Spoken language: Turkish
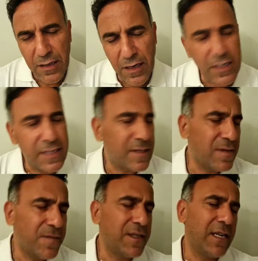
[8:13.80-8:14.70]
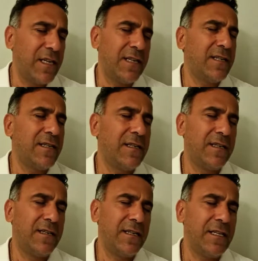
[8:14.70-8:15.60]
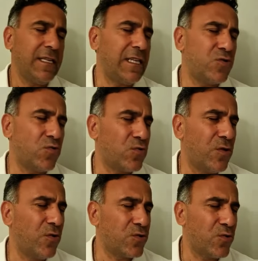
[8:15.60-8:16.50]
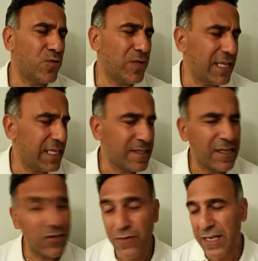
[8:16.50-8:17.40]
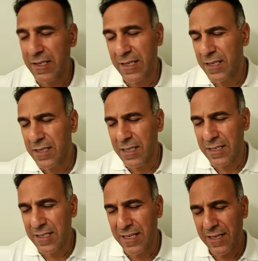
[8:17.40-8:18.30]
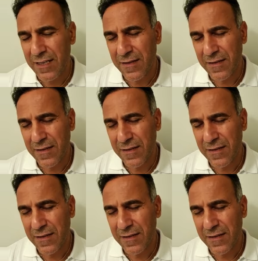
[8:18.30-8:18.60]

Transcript: ana sınıfına, ilkokula, ortaokula, lise, üniversiteye gittiğinizde